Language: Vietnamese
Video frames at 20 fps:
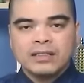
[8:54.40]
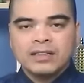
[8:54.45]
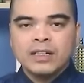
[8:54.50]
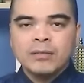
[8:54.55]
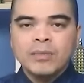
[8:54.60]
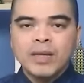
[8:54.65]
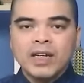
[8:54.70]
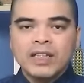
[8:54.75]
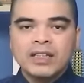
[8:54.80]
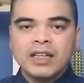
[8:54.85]

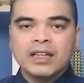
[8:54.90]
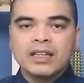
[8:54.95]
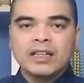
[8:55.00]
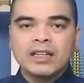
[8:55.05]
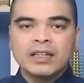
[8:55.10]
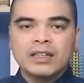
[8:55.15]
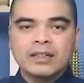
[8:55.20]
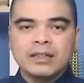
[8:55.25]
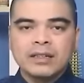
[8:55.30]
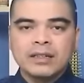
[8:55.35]
Giấc mơ thấy
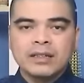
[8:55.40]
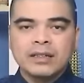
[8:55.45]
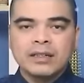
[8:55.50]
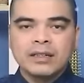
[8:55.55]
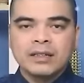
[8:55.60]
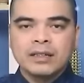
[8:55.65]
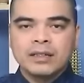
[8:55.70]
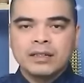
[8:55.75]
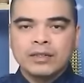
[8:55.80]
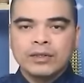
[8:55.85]
kiến
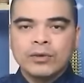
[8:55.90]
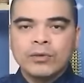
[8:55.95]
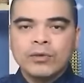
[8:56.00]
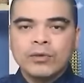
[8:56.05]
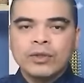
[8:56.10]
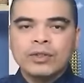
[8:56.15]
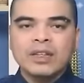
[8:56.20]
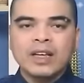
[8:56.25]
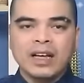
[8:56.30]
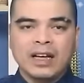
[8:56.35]
cũng
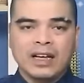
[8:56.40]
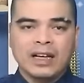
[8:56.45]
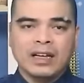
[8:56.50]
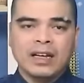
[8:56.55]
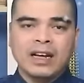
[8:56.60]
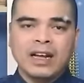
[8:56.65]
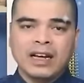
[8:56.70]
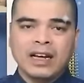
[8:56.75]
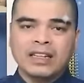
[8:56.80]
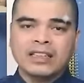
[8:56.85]
có
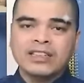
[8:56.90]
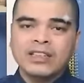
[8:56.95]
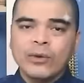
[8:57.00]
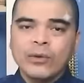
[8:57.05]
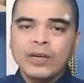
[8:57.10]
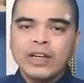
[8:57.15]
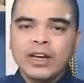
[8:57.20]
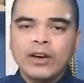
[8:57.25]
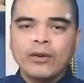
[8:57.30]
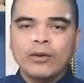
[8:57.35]
thể là cái
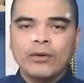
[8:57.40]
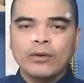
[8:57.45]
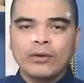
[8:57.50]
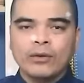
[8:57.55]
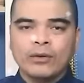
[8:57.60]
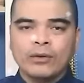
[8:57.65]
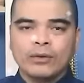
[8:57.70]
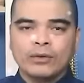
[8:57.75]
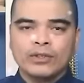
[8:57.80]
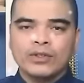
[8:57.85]
dấu hiệu
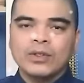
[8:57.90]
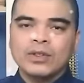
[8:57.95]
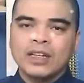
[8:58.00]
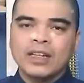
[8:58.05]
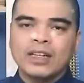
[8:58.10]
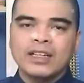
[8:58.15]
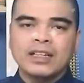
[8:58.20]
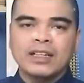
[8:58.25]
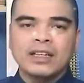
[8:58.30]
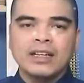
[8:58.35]
cho
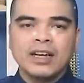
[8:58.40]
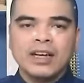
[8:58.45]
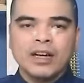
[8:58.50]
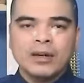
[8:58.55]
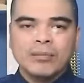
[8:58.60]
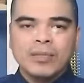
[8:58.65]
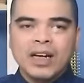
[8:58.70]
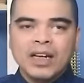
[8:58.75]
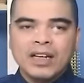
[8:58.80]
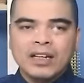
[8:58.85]
thấy
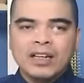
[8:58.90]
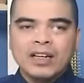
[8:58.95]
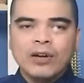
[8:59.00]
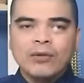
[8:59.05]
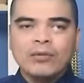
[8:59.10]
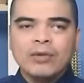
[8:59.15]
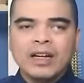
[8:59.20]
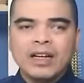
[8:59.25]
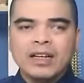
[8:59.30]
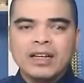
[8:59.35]
bạn
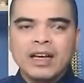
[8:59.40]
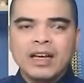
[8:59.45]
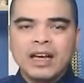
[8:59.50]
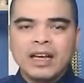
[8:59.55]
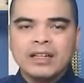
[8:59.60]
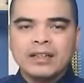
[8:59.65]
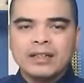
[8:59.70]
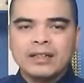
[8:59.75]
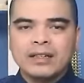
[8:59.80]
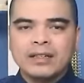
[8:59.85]
không lấy
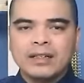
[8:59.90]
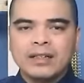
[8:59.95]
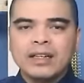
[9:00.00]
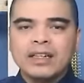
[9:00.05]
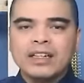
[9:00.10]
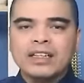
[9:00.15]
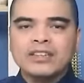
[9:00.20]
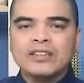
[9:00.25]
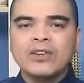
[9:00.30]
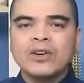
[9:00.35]
hết
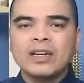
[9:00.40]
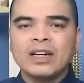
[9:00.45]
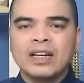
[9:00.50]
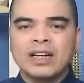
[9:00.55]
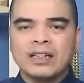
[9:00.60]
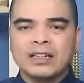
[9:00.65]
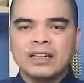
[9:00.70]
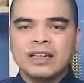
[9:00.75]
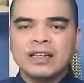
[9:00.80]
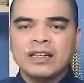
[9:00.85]
cái lý do
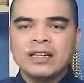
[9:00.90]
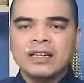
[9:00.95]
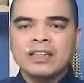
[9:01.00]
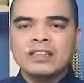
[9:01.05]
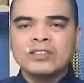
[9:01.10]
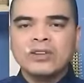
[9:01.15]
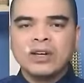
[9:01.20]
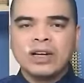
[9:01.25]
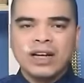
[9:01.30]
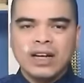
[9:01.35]
này đến
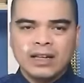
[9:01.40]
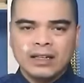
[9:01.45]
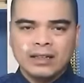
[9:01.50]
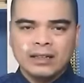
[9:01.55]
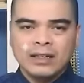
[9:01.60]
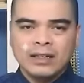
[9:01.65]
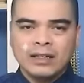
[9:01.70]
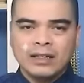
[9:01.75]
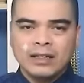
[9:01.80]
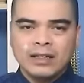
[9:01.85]
lý do khác
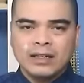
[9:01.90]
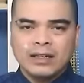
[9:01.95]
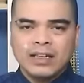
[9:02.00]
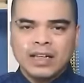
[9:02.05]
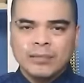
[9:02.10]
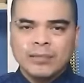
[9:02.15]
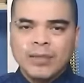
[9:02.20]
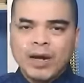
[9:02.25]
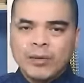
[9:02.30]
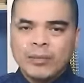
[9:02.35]

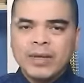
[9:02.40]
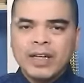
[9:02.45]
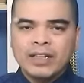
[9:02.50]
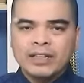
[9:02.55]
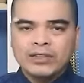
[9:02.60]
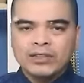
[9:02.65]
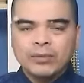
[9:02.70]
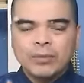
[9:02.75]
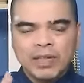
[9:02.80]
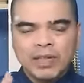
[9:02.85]
để bao
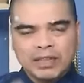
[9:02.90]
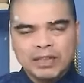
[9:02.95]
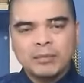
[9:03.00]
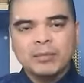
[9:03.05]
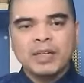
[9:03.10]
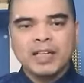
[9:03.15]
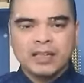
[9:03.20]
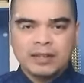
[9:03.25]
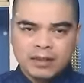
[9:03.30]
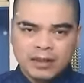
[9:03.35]
biện cho bản
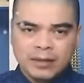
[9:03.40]
thân mình